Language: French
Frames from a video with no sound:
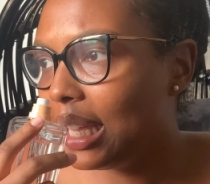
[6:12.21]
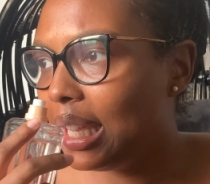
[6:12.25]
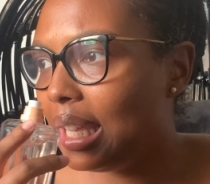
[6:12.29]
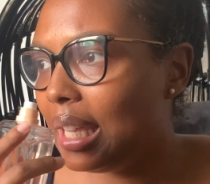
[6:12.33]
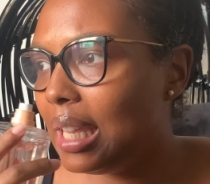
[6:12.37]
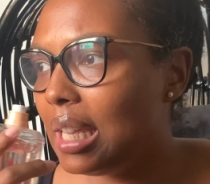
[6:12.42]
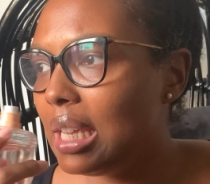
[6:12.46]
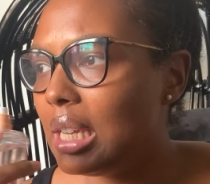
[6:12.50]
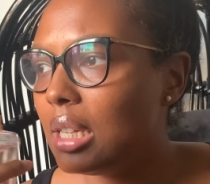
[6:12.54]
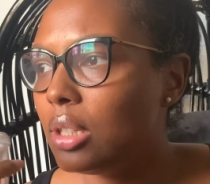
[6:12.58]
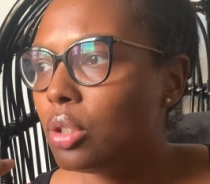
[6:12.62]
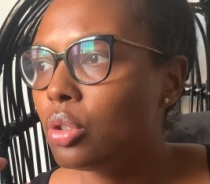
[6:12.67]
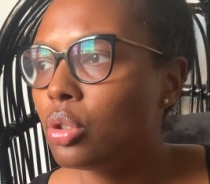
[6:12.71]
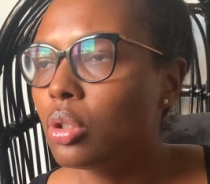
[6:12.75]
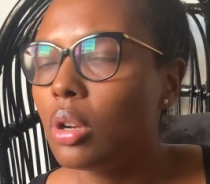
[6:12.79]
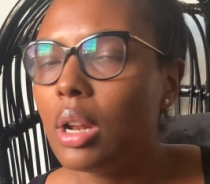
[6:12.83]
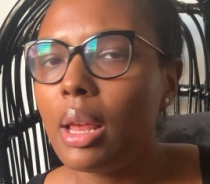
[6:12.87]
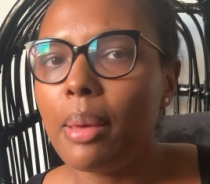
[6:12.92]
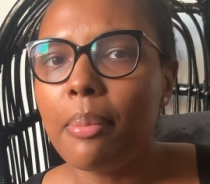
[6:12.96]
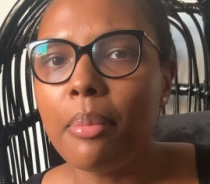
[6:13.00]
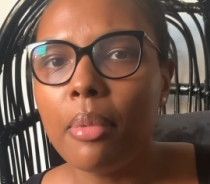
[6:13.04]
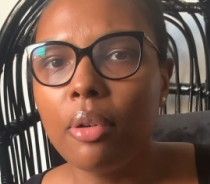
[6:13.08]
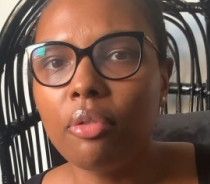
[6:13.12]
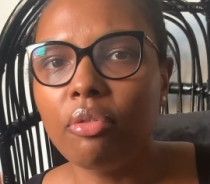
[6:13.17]
et je
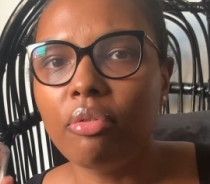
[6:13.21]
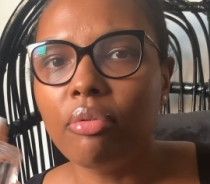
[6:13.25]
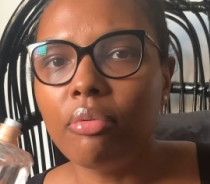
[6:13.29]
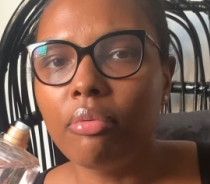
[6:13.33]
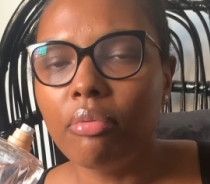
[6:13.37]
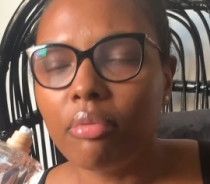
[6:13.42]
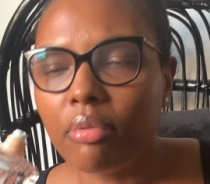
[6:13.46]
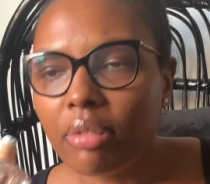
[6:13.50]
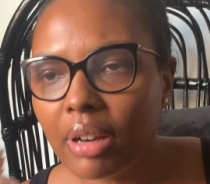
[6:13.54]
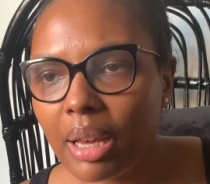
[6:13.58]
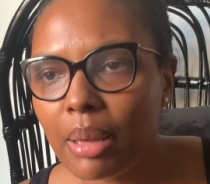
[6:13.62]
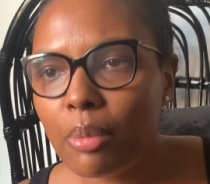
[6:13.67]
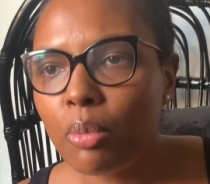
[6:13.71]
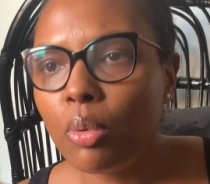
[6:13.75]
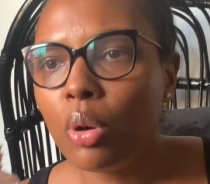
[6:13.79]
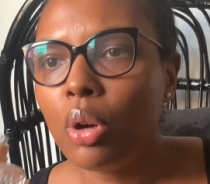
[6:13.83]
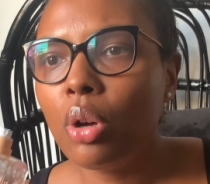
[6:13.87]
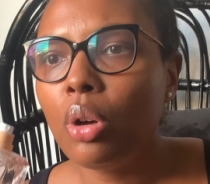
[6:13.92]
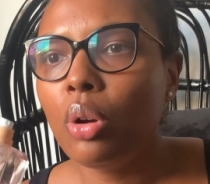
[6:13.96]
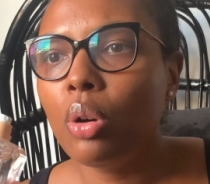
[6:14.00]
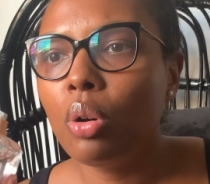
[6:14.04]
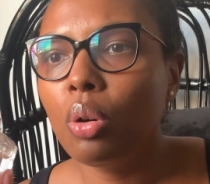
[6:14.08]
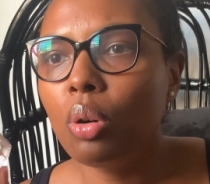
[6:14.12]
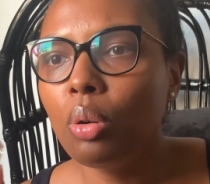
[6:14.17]
l'aime
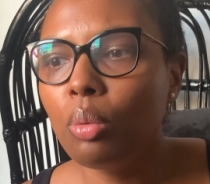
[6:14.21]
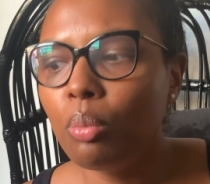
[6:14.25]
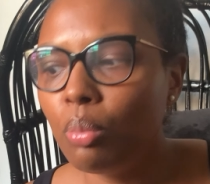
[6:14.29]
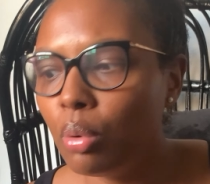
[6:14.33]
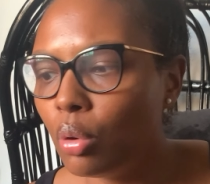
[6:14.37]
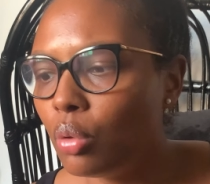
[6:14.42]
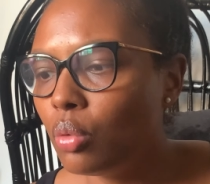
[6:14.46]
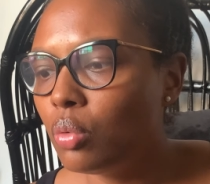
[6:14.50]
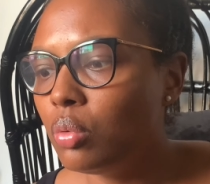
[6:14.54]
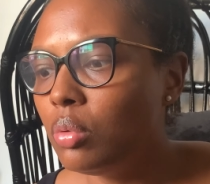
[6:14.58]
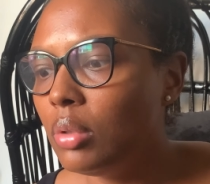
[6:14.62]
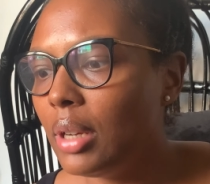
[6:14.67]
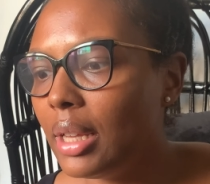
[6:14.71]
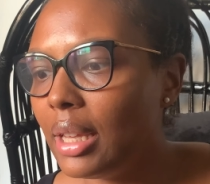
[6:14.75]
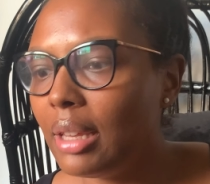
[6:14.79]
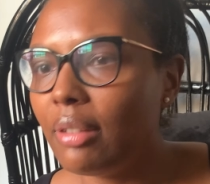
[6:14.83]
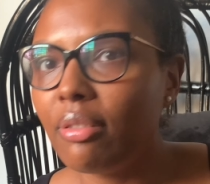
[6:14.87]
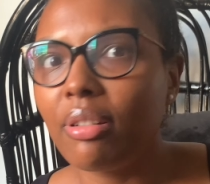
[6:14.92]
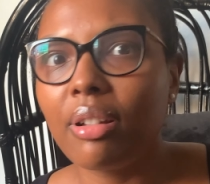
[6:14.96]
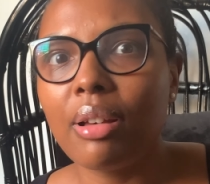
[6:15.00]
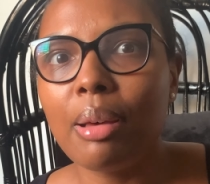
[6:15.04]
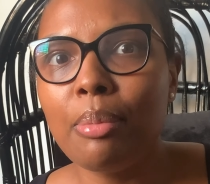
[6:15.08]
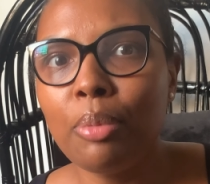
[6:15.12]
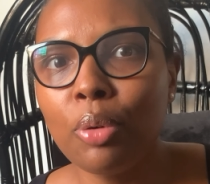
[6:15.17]
vraiment beaucoup et
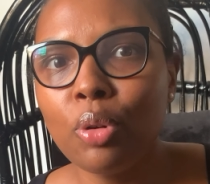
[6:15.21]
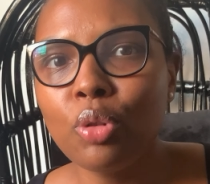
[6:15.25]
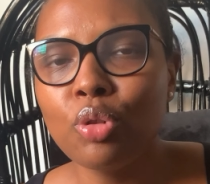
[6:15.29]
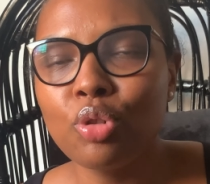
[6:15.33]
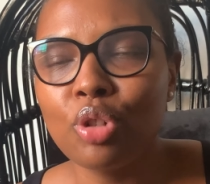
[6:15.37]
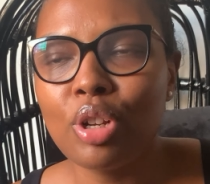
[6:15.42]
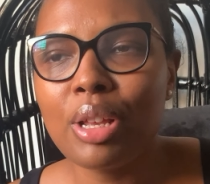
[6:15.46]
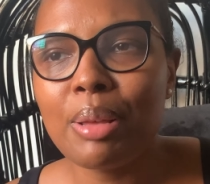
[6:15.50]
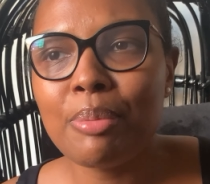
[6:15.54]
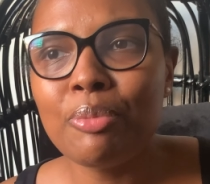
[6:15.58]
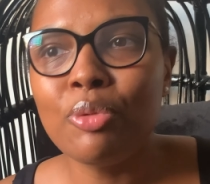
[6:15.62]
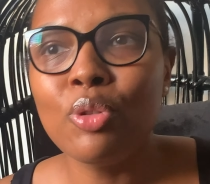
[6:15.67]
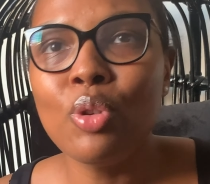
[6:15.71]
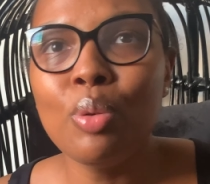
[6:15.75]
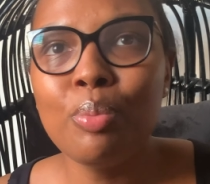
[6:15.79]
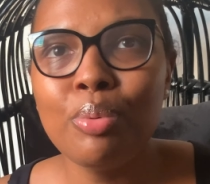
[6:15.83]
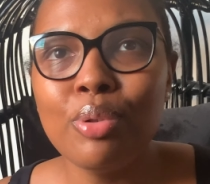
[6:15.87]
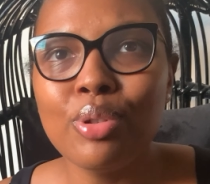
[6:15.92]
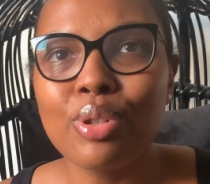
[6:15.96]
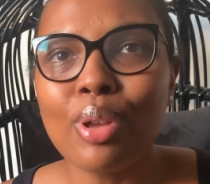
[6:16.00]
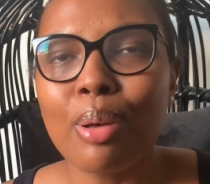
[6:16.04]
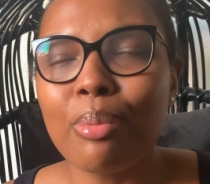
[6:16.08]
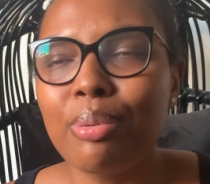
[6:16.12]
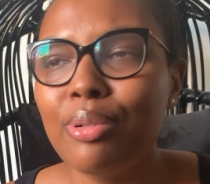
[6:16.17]
vraiment je l'aime de
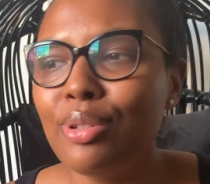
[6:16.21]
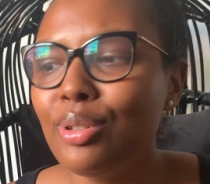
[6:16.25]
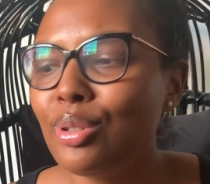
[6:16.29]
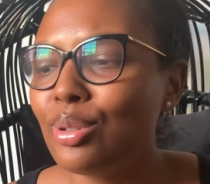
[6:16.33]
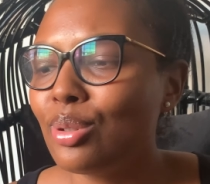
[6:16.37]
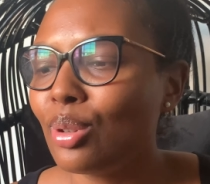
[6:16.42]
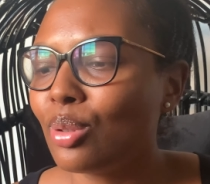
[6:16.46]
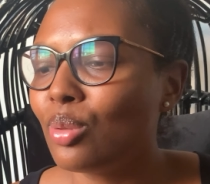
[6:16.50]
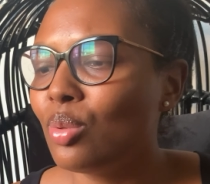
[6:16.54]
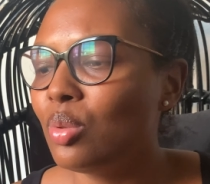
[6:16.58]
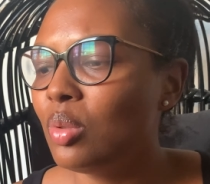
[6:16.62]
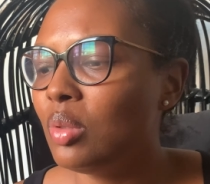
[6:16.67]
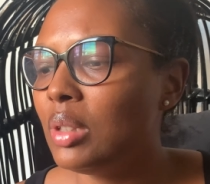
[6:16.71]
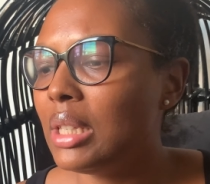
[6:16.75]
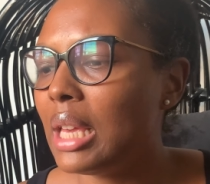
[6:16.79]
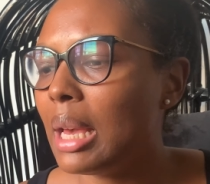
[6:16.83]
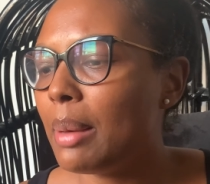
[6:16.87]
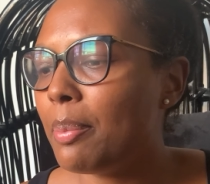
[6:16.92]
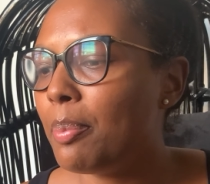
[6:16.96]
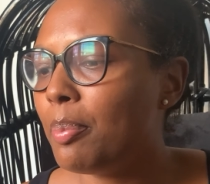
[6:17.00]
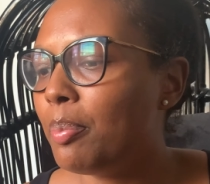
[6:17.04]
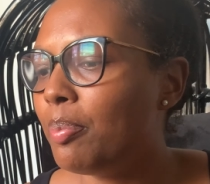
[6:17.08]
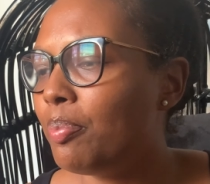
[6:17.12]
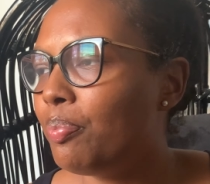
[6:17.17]
plus en plus. Surtout il y
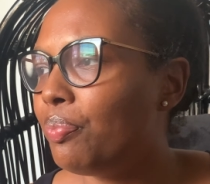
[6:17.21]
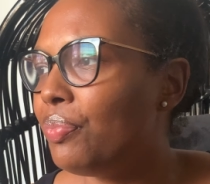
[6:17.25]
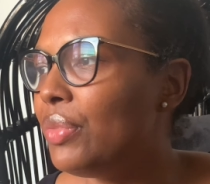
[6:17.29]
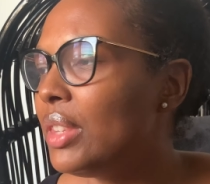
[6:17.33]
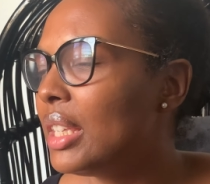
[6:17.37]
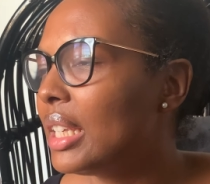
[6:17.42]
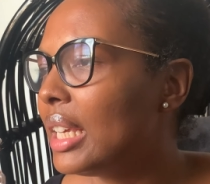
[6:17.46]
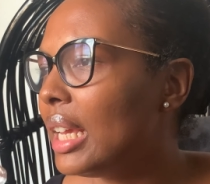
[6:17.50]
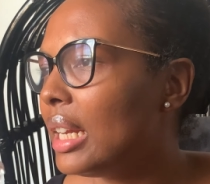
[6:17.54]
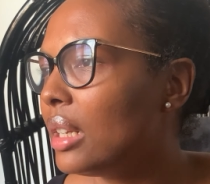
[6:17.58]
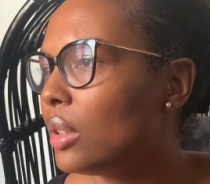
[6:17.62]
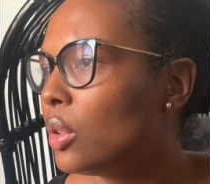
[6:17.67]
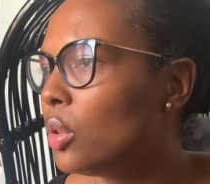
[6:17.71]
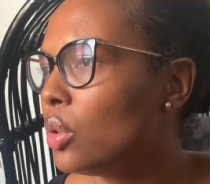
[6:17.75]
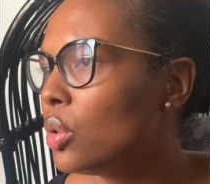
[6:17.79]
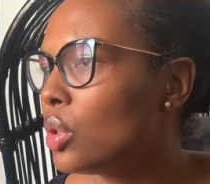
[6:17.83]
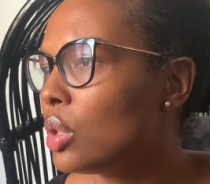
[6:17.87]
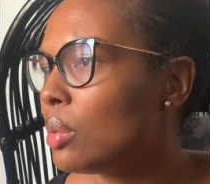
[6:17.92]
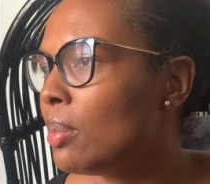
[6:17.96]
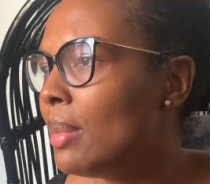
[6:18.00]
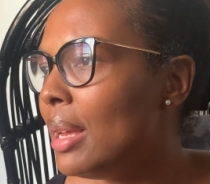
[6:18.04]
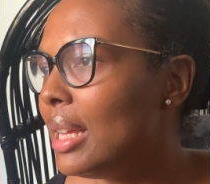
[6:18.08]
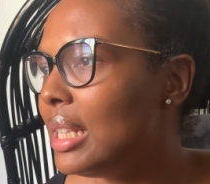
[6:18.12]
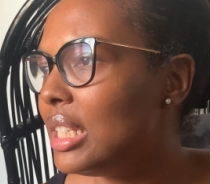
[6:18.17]
a quelques
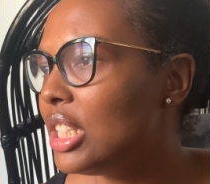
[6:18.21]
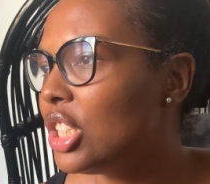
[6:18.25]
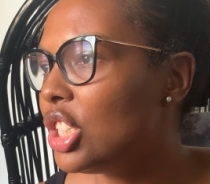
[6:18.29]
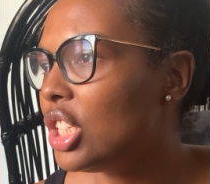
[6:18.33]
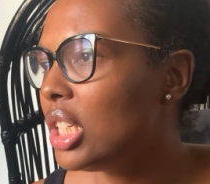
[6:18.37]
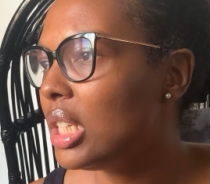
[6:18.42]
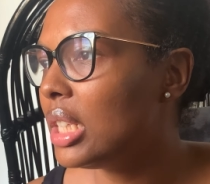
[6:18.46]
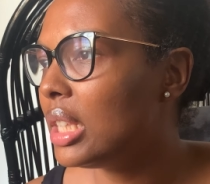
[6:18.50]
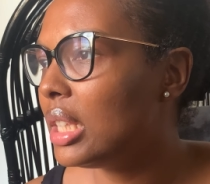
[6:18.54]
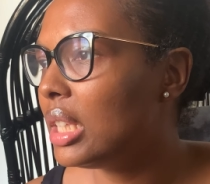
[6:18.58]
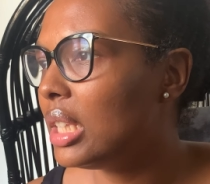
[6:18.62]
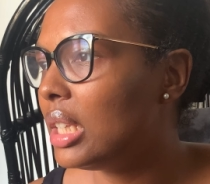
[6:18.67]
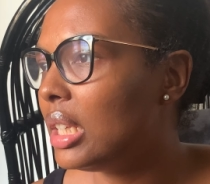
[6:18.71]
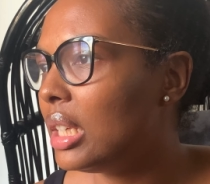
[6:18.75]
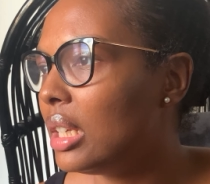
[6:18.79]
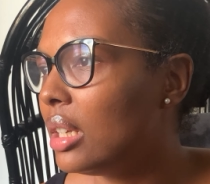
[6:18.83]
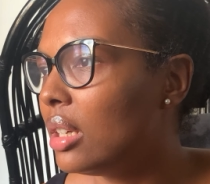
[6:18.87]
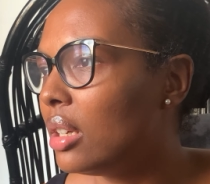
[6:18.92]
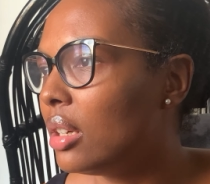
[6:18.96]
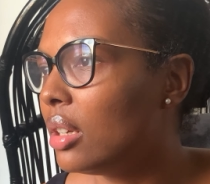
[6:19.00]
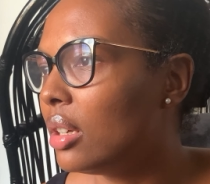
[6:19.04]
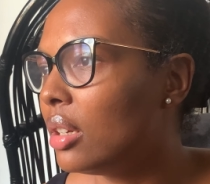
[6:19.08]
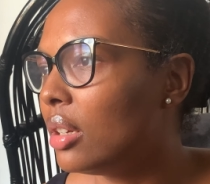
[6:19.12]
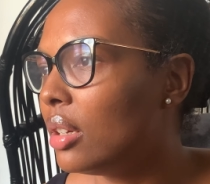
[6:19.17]
semaines j'ai été...
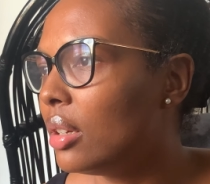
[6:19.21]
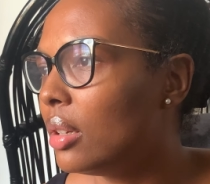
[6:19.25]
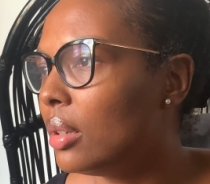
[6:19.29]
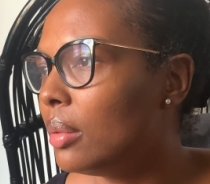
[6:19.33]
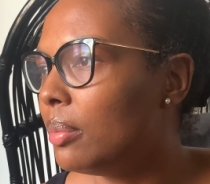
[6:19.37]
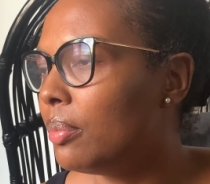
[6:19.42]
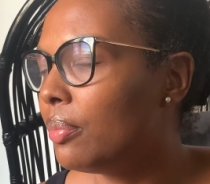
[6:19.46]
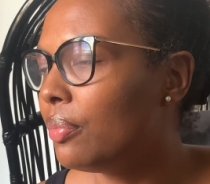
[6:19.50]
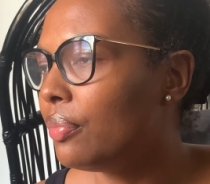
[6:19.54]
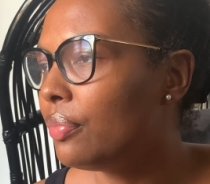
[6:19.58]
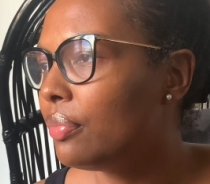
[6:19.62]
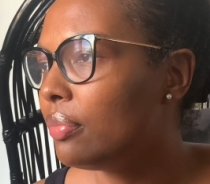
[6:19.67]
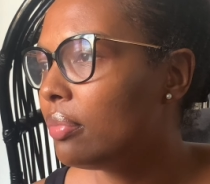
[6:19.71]
Euh,